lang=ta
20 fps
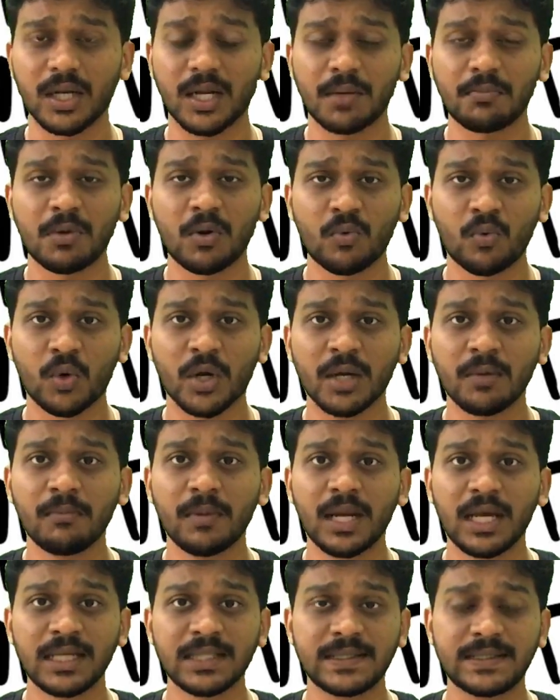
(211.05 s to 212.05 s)
நம்ம
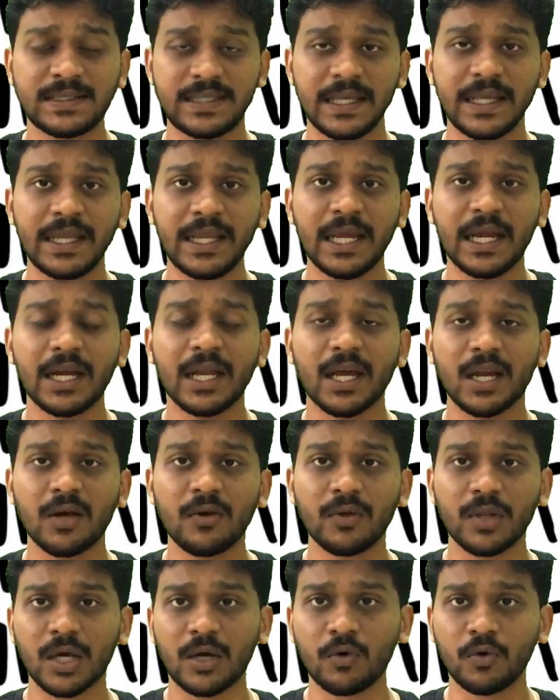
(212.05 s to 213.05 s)
உடம்புல சரியான
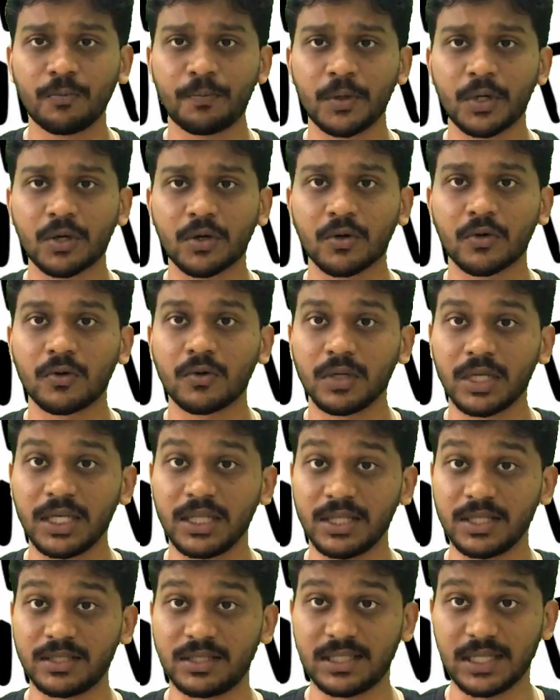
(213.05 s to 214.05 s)
அளவு தான் உப்பு இருக்கணும்
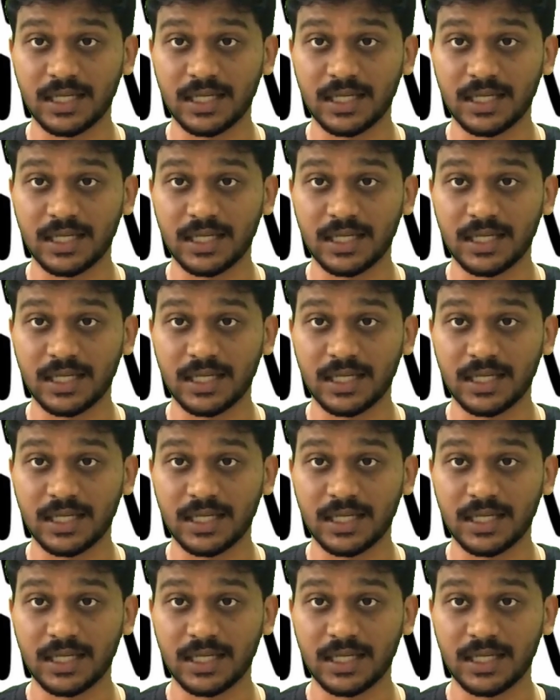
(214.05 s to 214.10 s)
இது